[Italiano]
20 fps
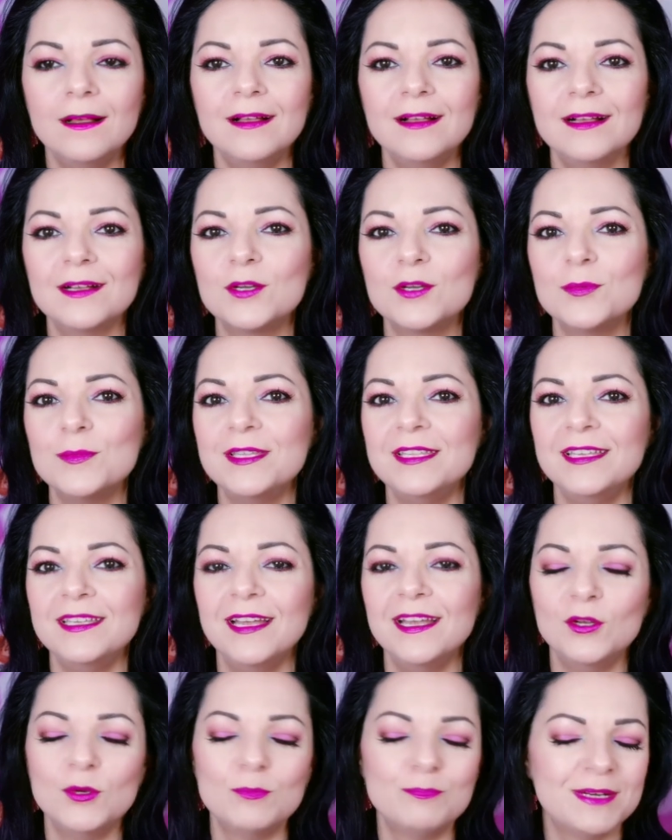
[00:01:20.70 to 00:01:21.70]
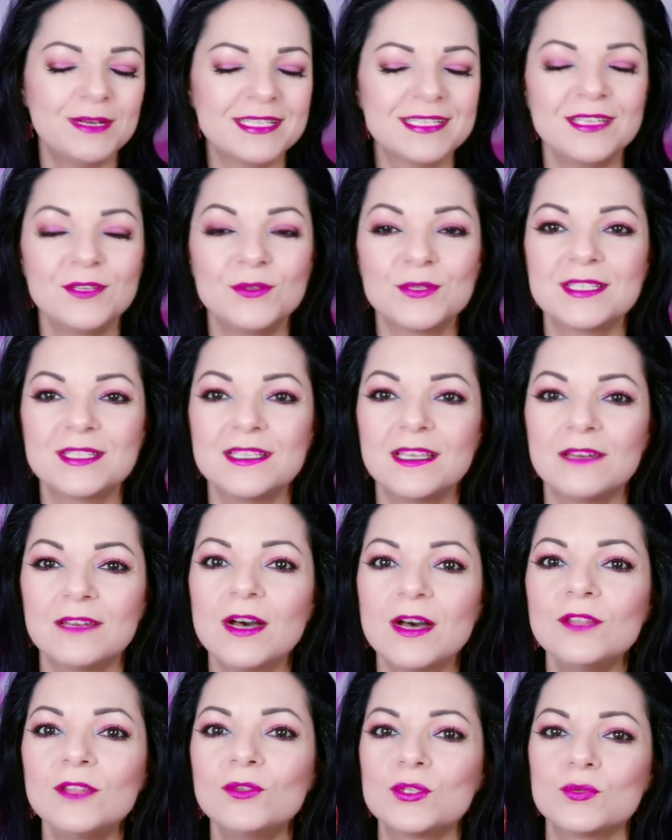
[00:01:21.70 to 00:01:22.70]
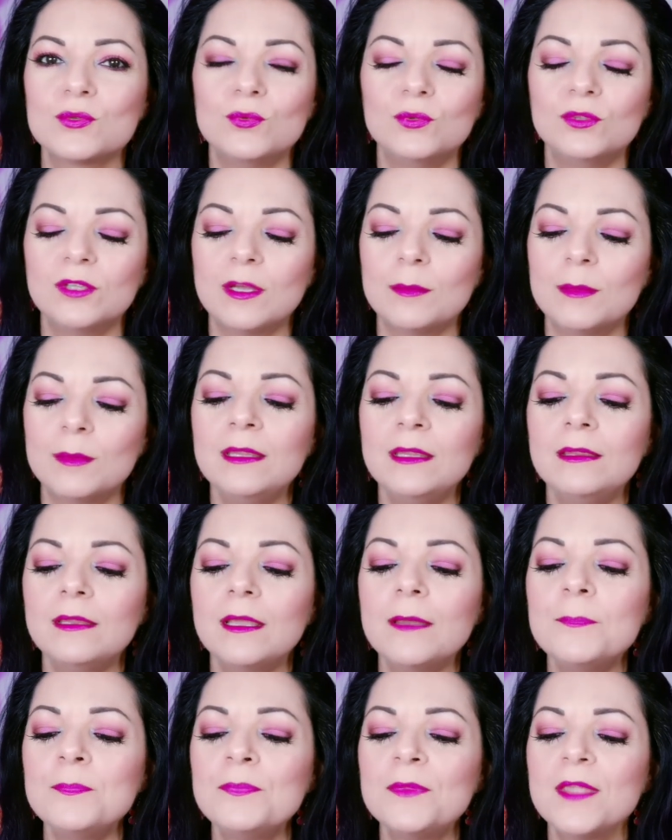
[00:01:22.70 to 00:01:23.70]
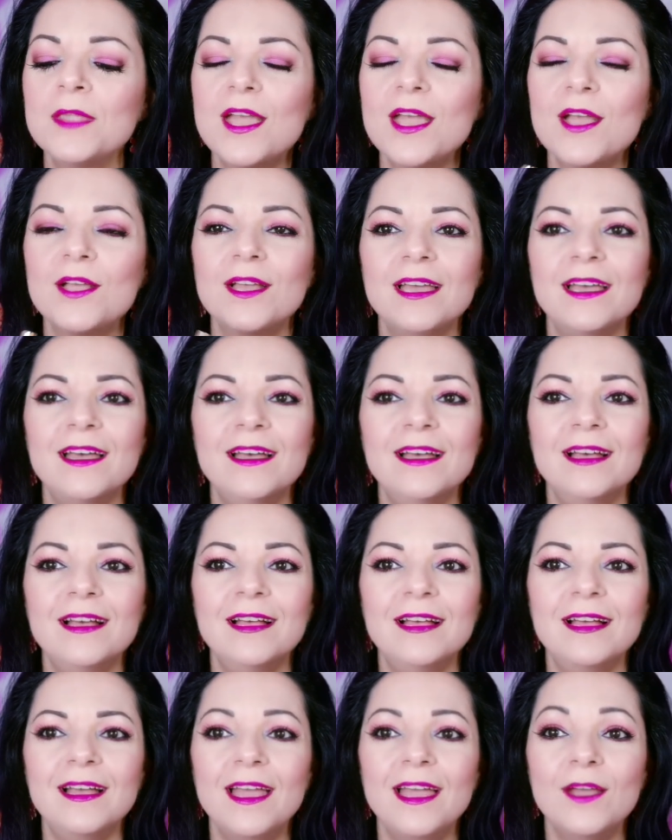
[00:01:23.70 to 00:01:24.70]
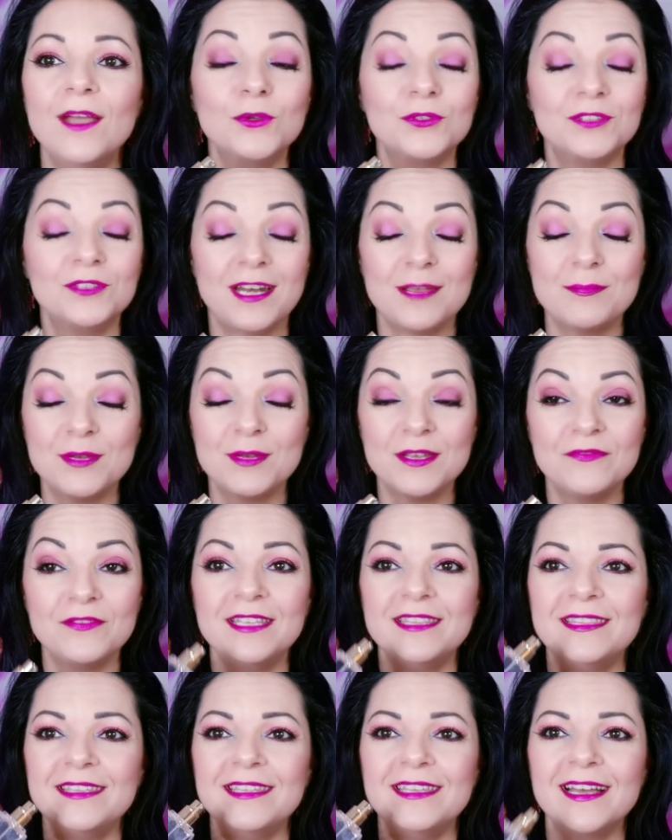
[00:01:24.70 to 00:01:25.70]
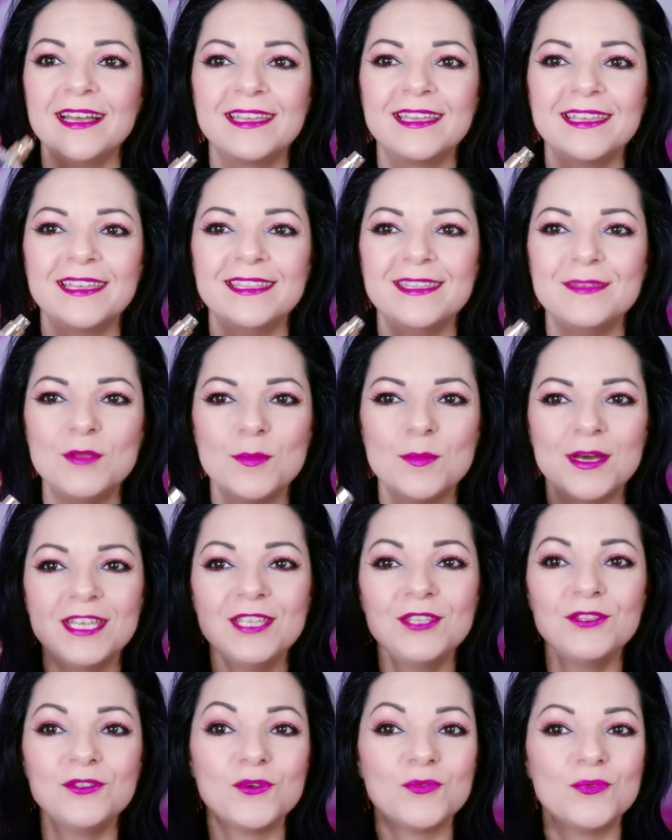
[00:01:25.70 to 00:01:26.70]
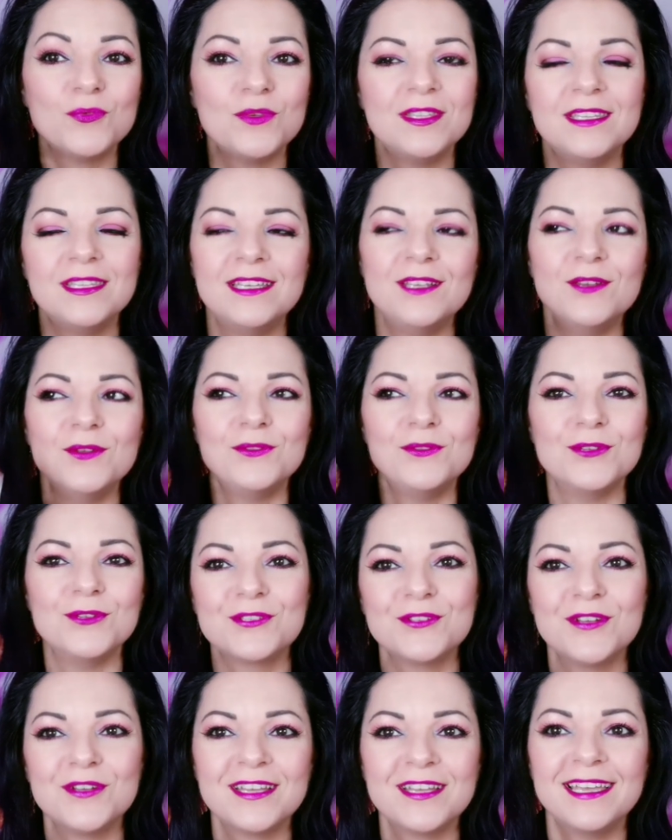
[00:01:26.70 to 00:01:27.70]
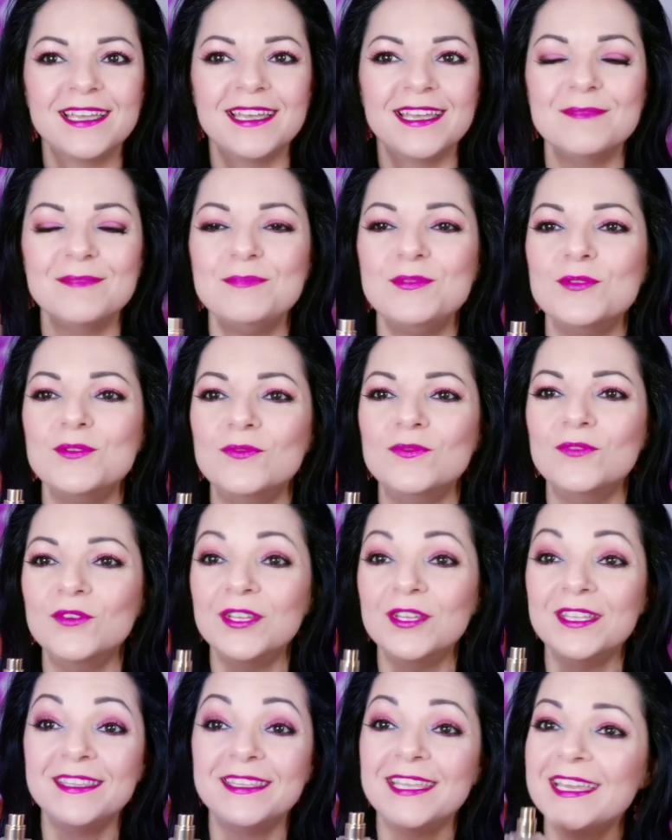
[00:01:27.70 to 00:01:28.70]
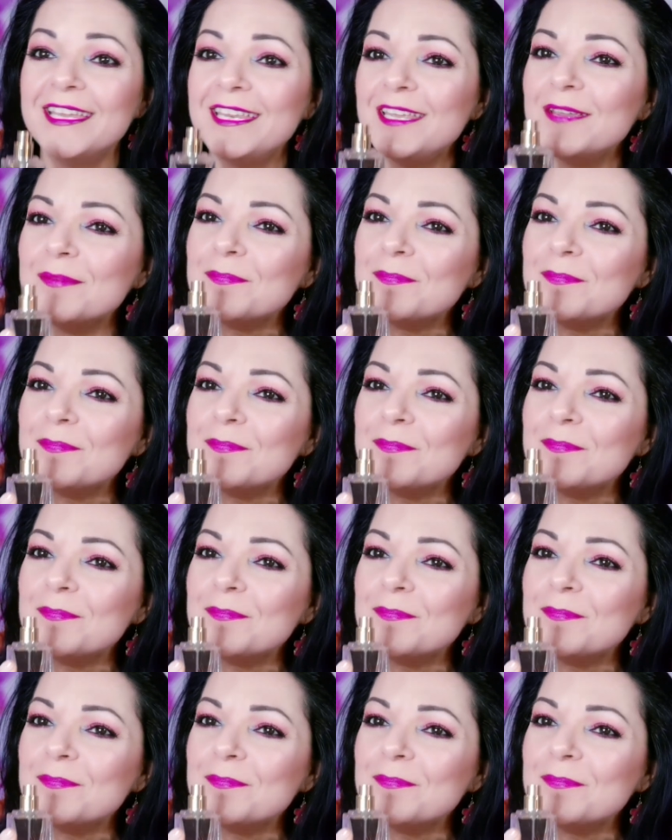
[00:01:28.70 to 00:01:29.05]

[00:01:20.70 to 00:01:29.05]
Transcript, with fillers: come dire, non passa inosservato assolutamente. Eh, è uno tra i preferiti anche di mio marito, quindi lo indosso anche più volentieri.